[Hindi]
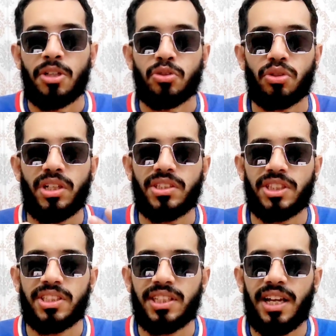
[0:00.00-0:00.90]
तो ये
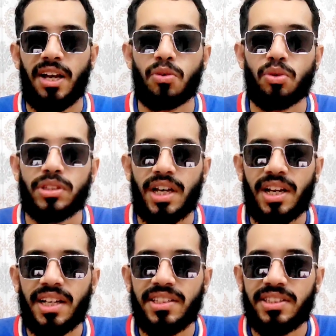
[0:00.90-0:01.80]
चीज़ें हैं
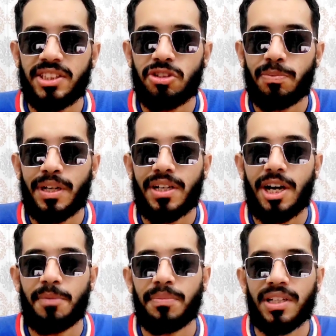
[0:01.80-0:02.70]
खुदारा इन चीज़ों पर
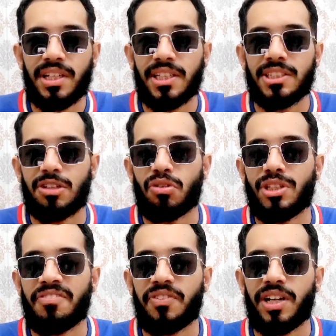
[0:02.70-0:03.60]
काम करने की
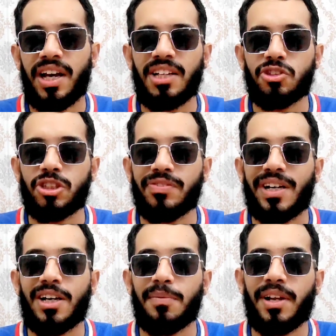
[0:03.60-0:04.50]
ज़रूरत है फ़िलहाल जो इस
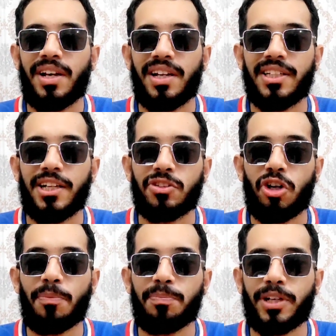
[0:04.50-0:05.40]
वक्त खबर आ रही है
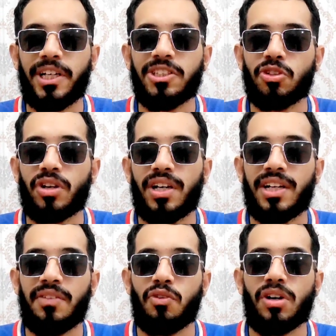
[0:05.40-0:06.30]
टॉप ट्रेंड जो कर
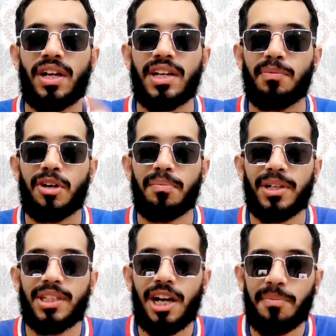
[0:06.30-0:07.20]
रहा है वो कर रहा है
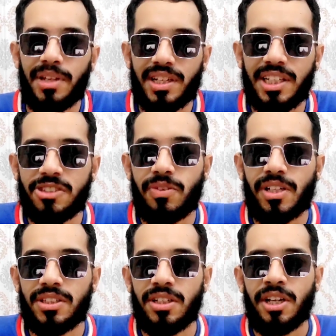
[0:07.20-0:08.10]
मोहम्मद आमिर का इस
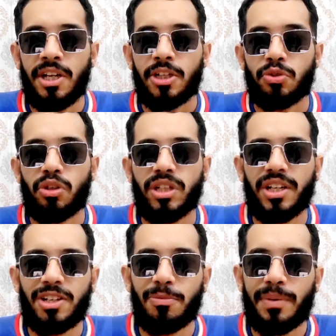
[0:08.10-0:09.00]
वक्त ट्विटर
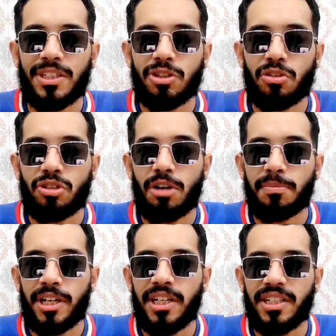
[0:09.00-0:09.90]
के ऊपर जो टॉप
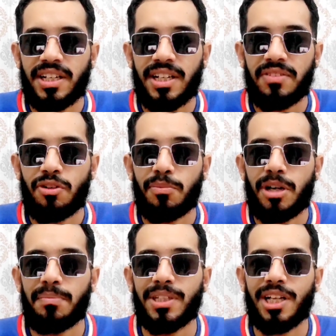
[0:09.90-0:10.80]
ट्रेंड कर रहा है वो
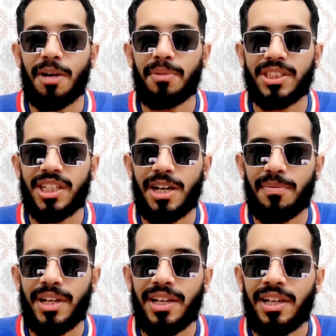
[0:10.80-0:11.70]
मोहम्मद आमिर
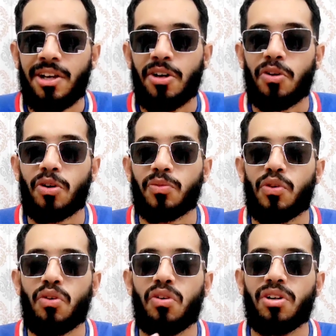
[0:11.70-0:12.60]
साहब हैं और
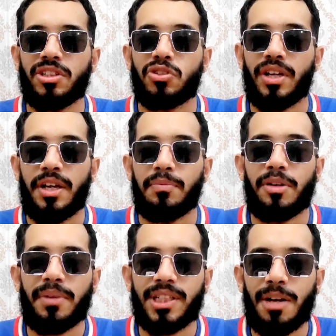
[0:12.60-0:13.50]
वो जो है
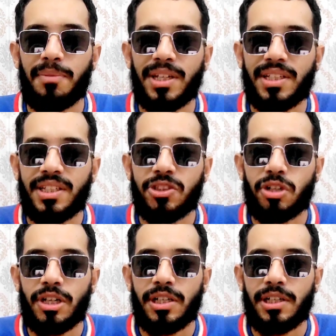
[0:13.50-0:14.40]
मोहम्मद आमिर की जो
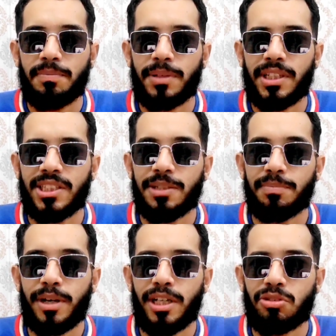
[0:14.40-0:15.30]
एक बंदे से
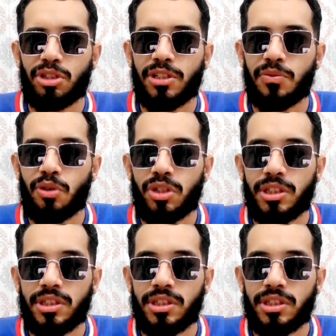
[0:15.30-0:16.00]
बात हुई वो